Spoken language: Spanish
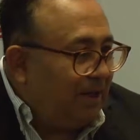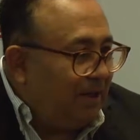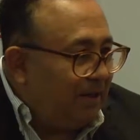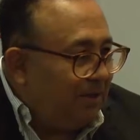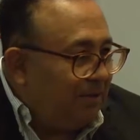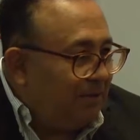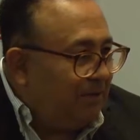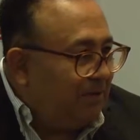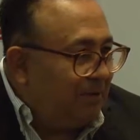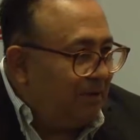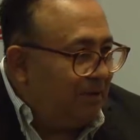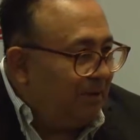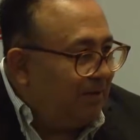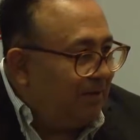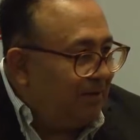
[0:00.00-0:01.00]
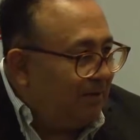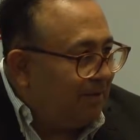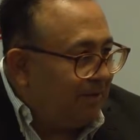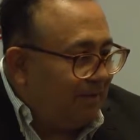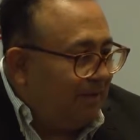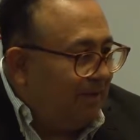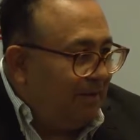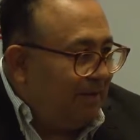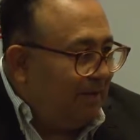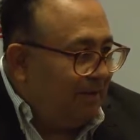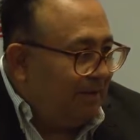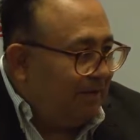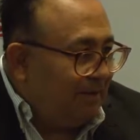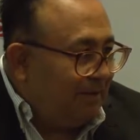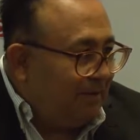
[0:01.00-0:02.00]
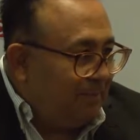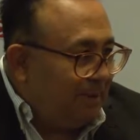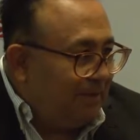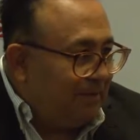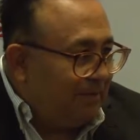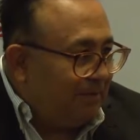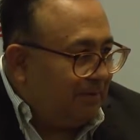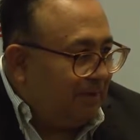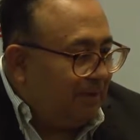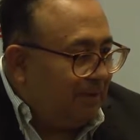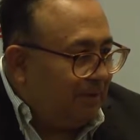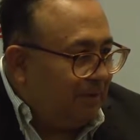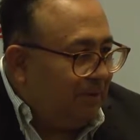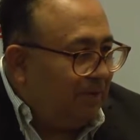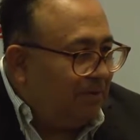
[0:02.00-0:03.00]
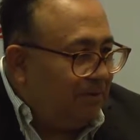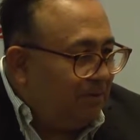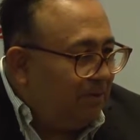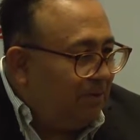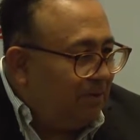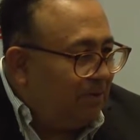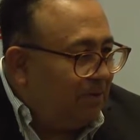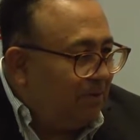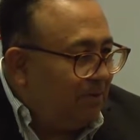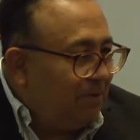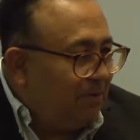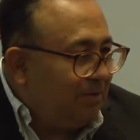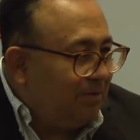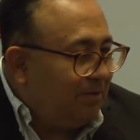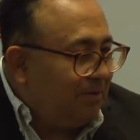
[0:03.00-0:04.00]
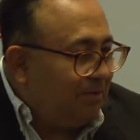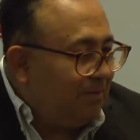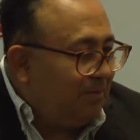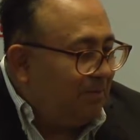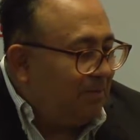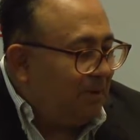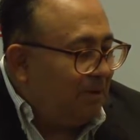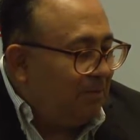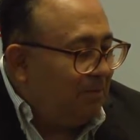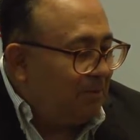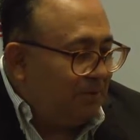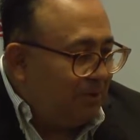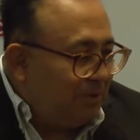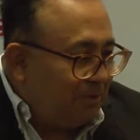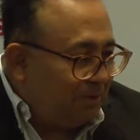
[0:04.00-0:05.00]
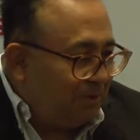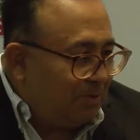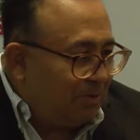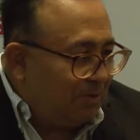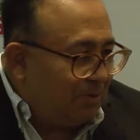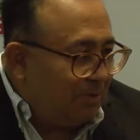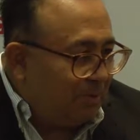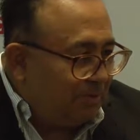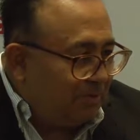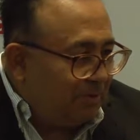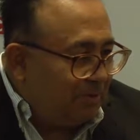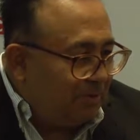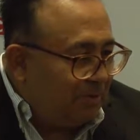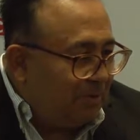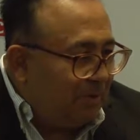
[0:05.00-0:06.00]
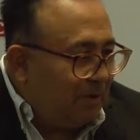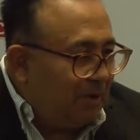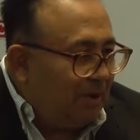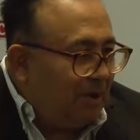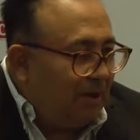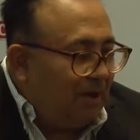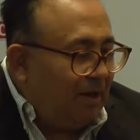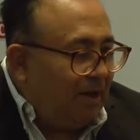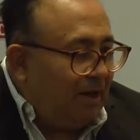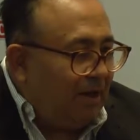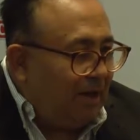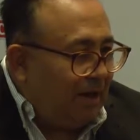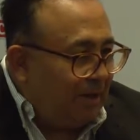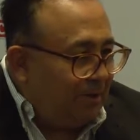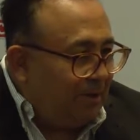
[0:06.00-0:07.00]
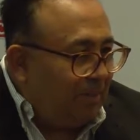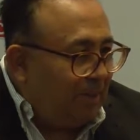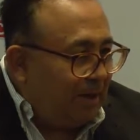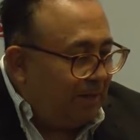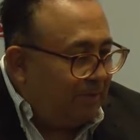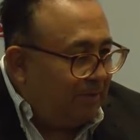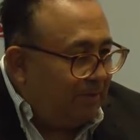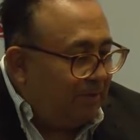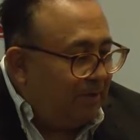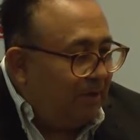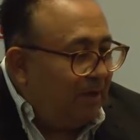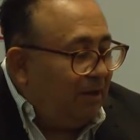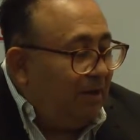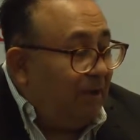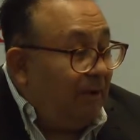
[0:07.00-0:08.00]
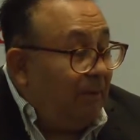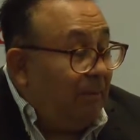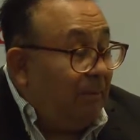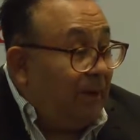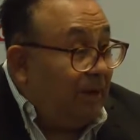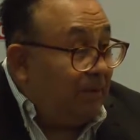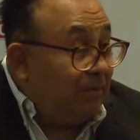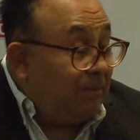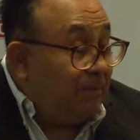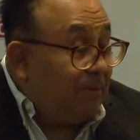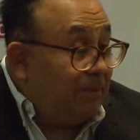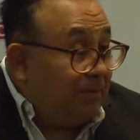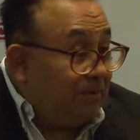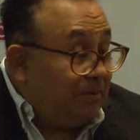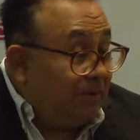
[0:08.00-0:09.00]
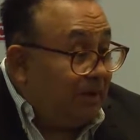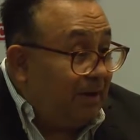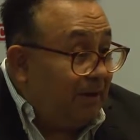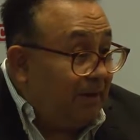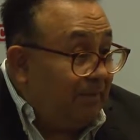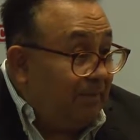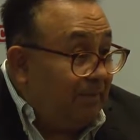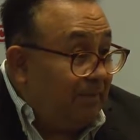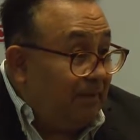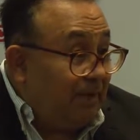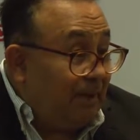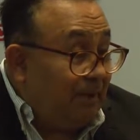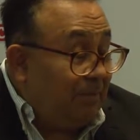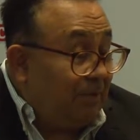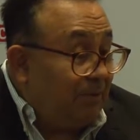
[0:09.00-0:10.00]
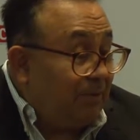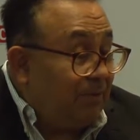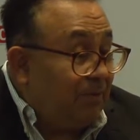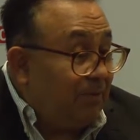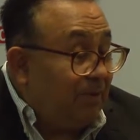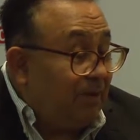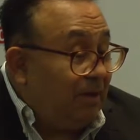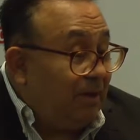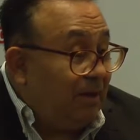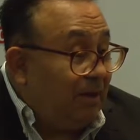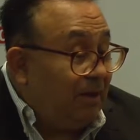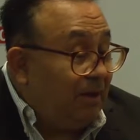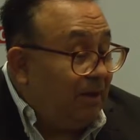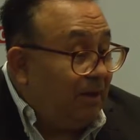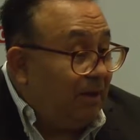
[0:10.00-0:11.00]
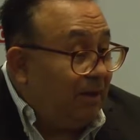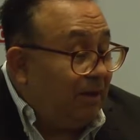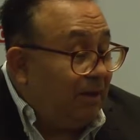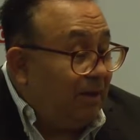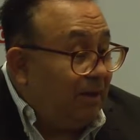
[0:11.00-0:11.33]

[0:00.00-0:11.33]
que la innovación tenía que ser de seis meses. La innovación no es, no es un proceso corto, es un proceso a largo plazo, a largo plazo pero es un proceso que, digamos, eh,